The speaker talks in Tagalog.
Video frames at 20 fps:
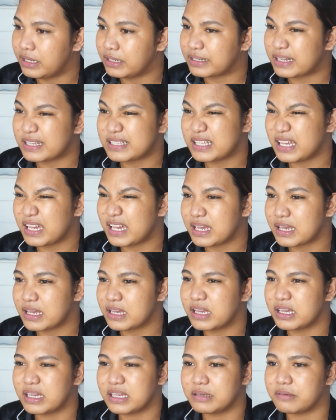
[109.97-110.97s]
Kasi
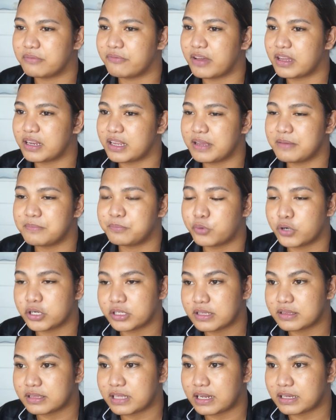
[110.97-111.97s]
very
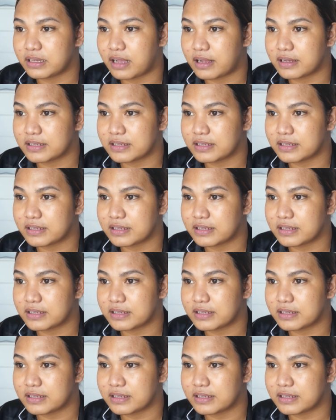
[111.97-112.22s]
important talaga